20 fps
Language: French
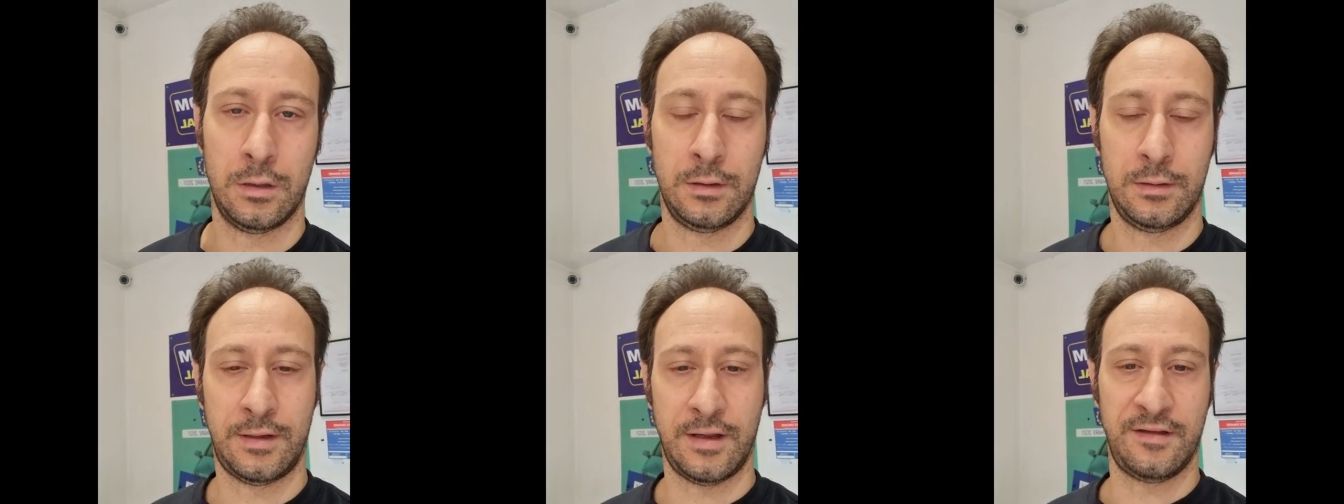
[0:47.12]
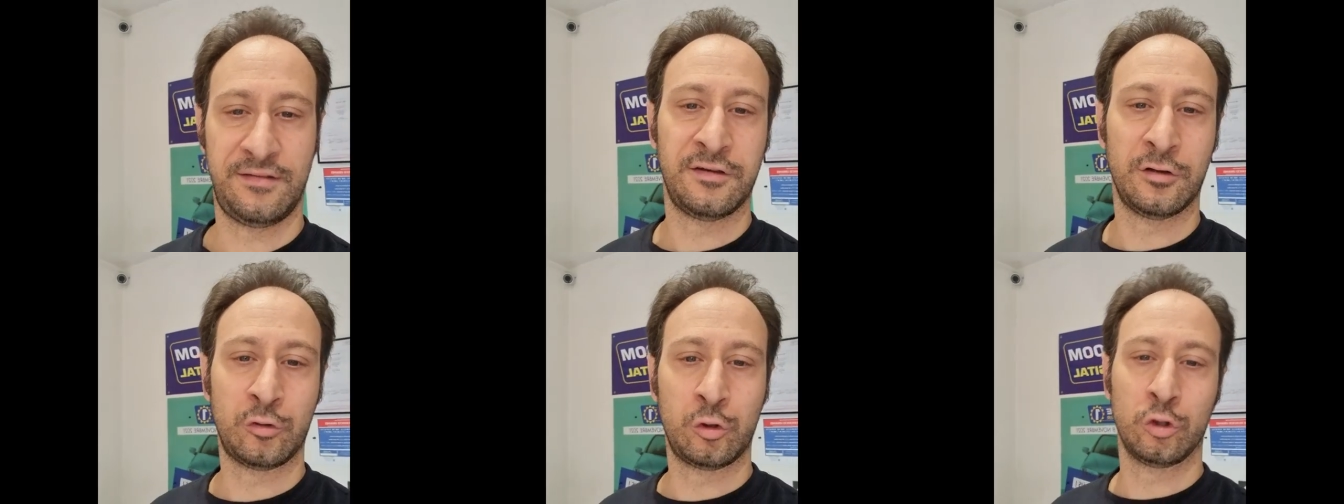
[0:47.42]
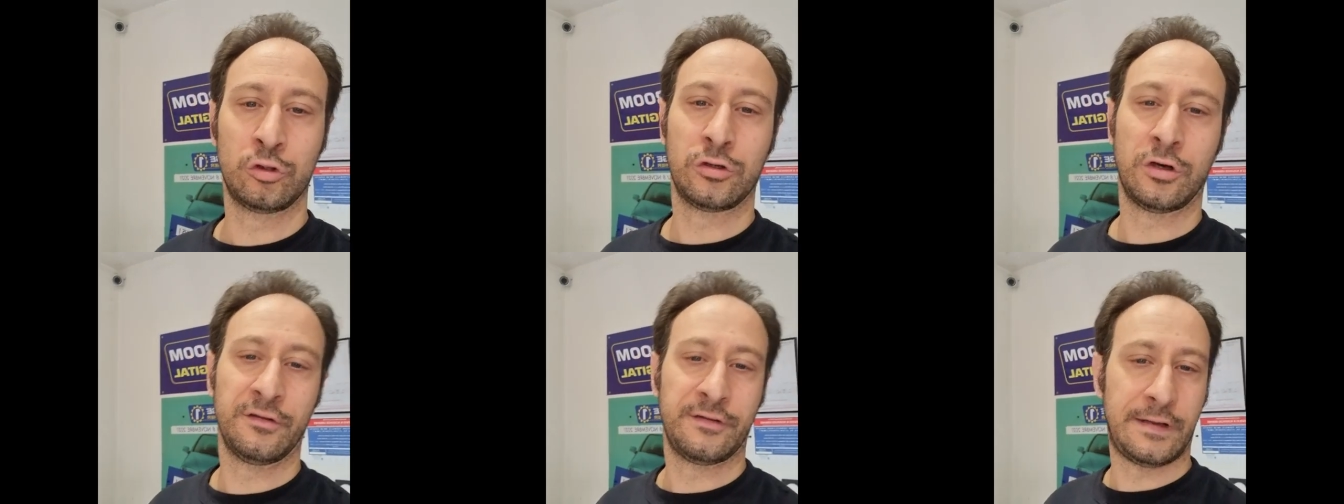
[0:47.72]
Des
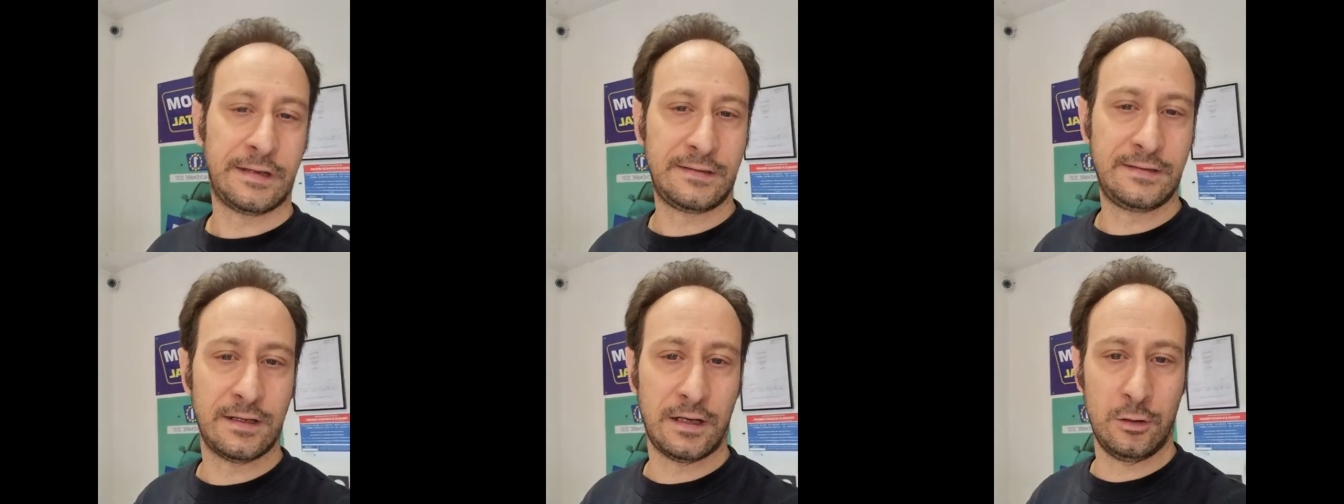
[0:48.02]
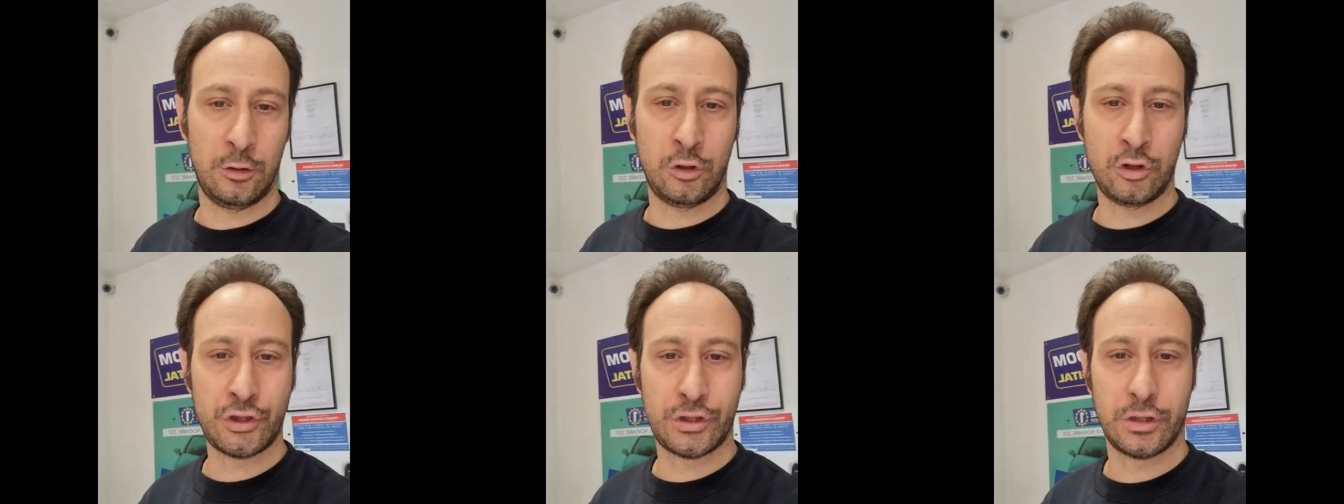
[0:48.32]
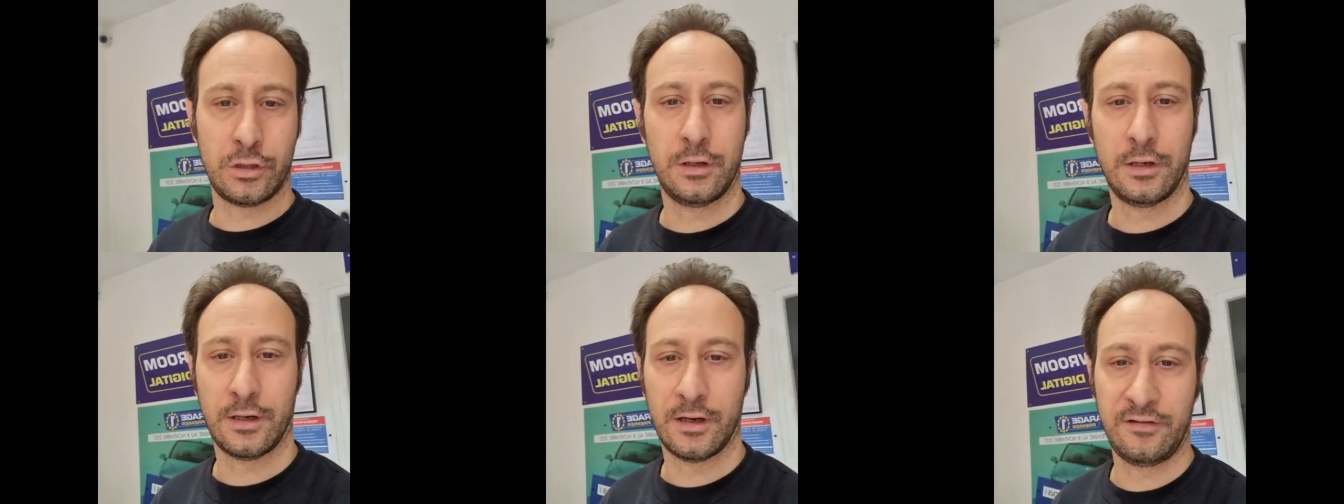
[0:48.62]
auto
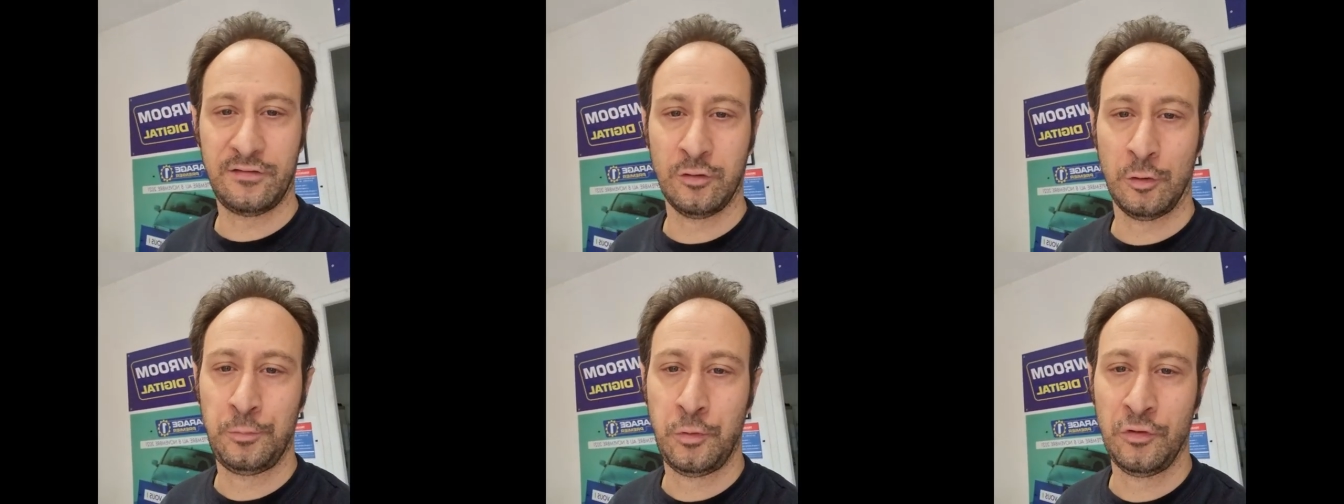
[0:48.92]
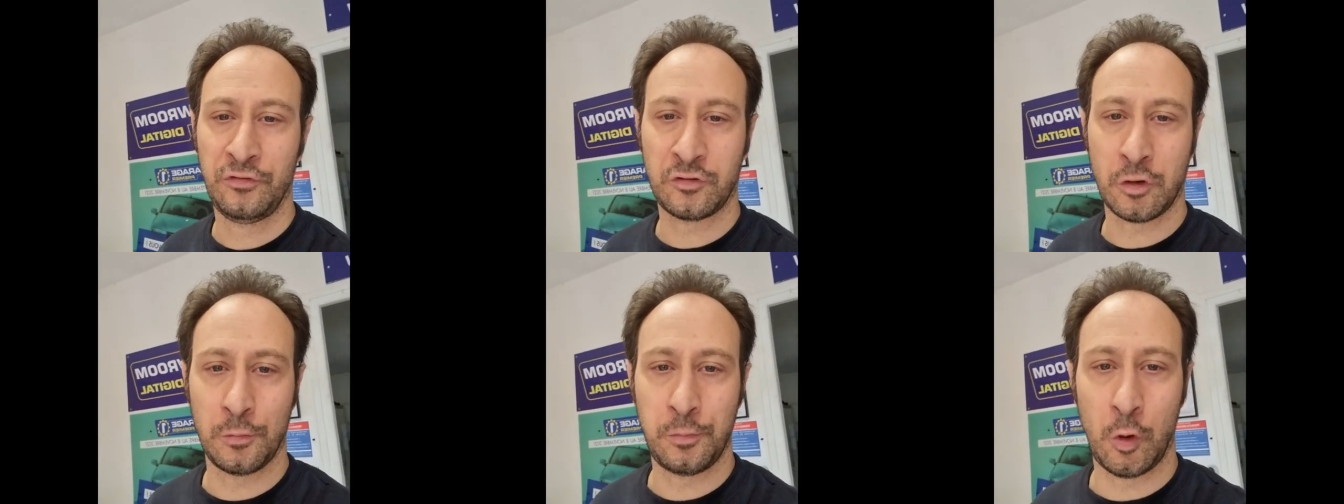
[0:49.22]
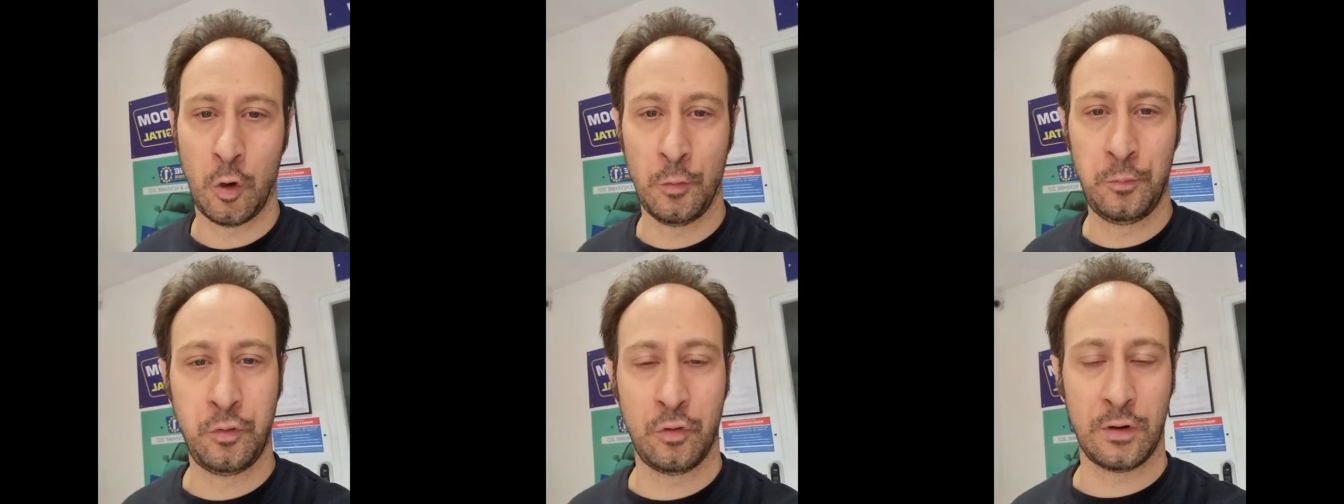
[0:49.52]
réseau plus que
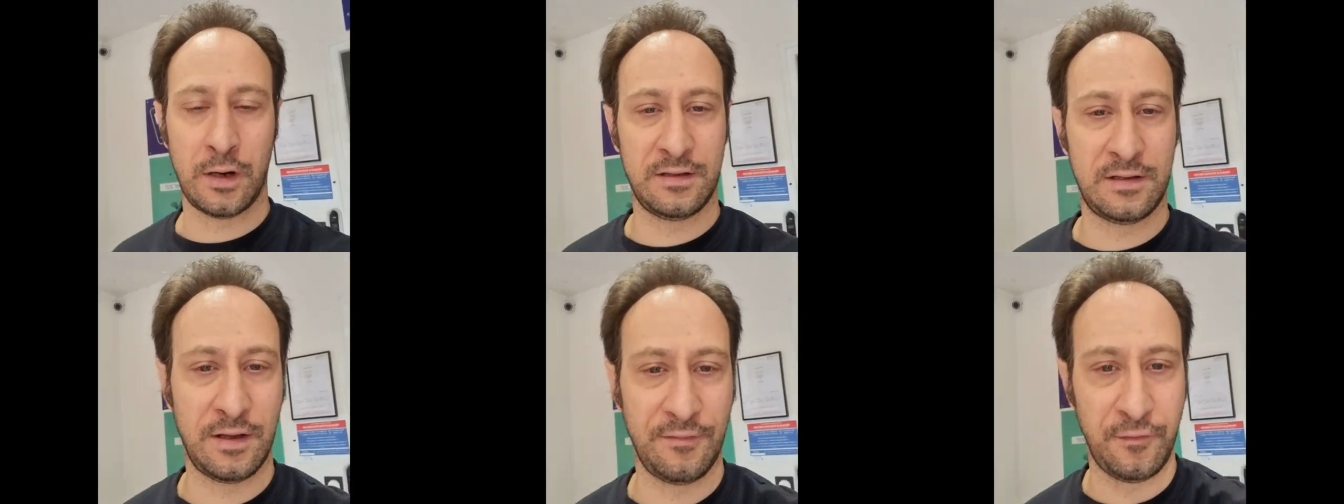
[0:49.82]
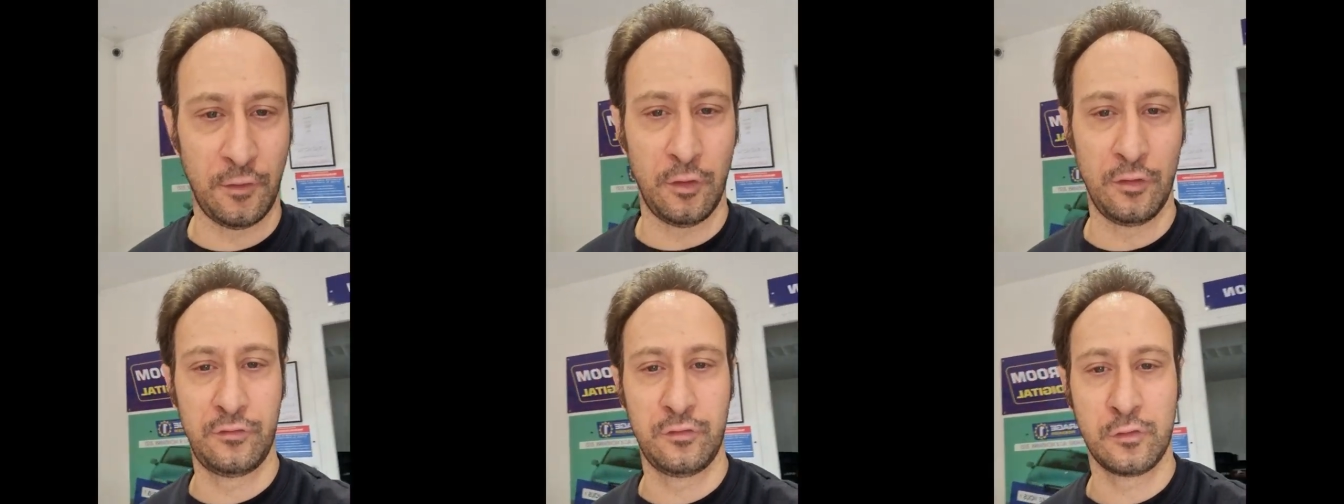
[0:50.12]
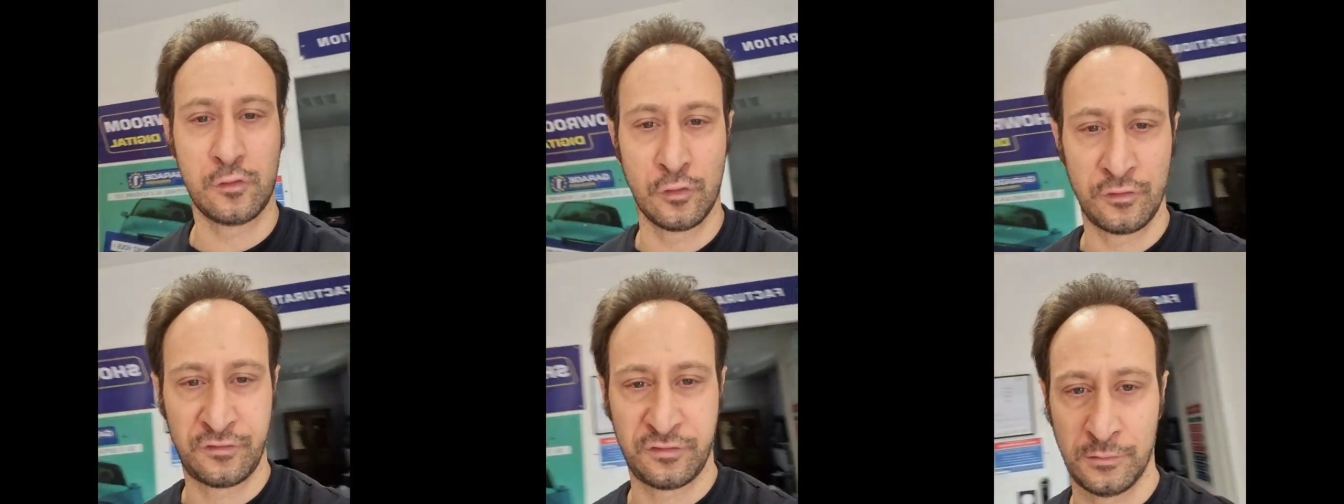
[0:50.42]
pro pour la défense du
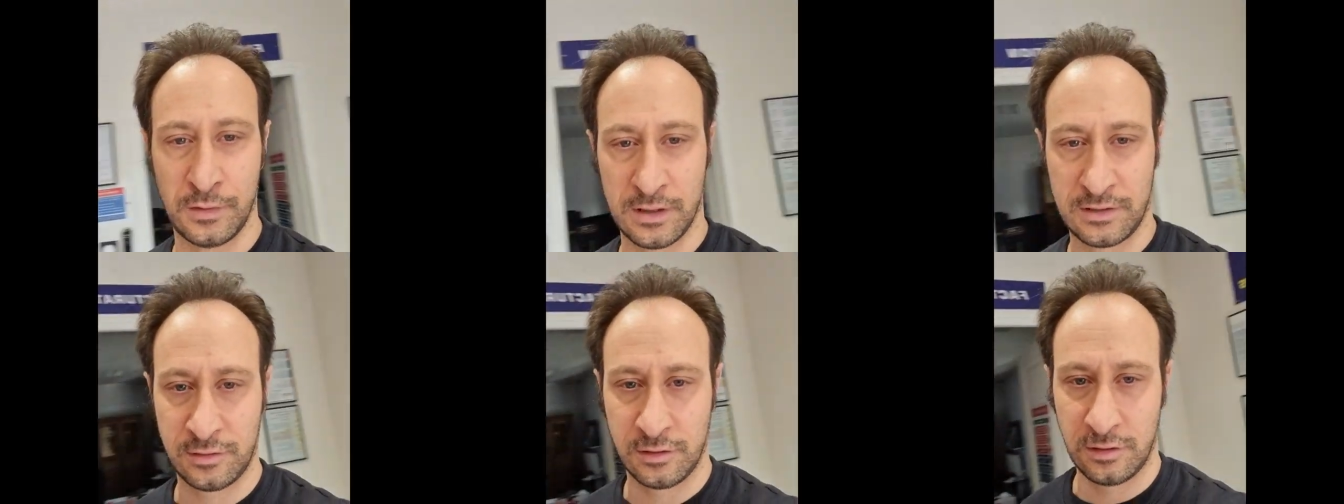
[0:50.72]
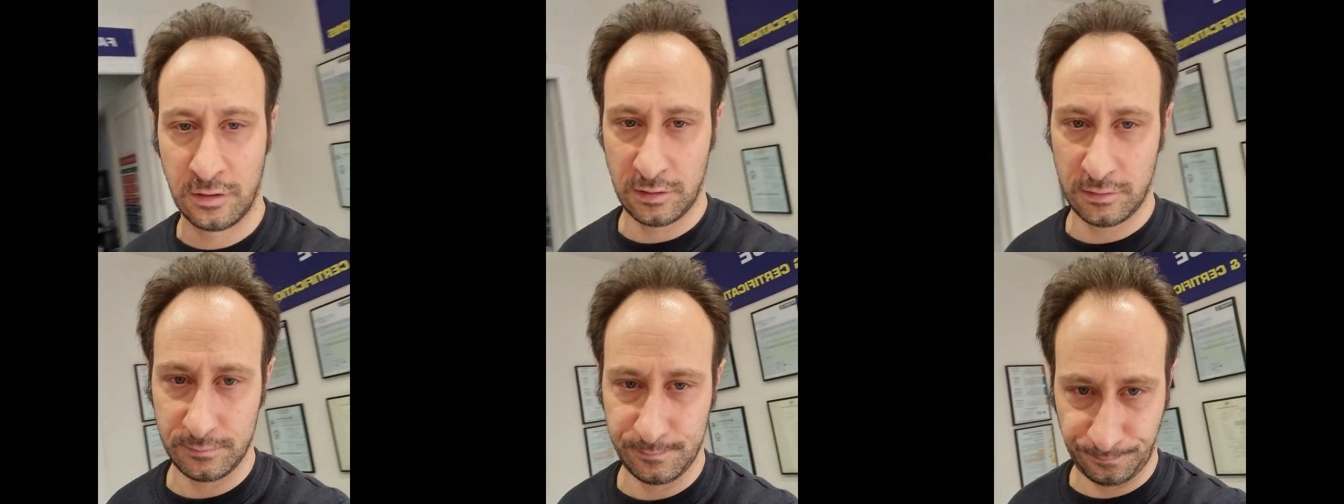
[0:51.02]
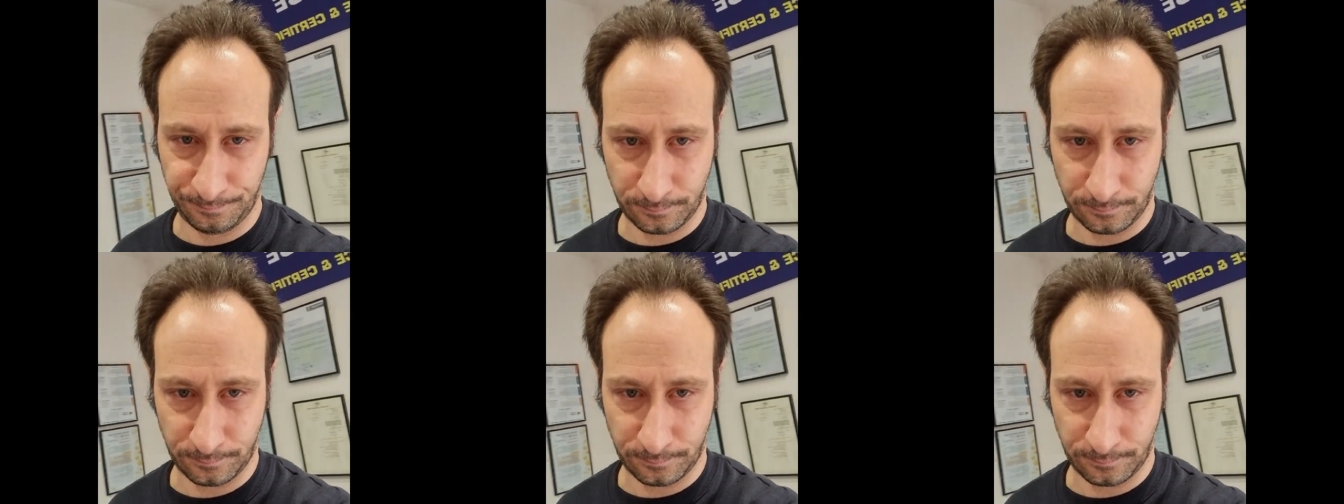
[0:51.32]
consommateur.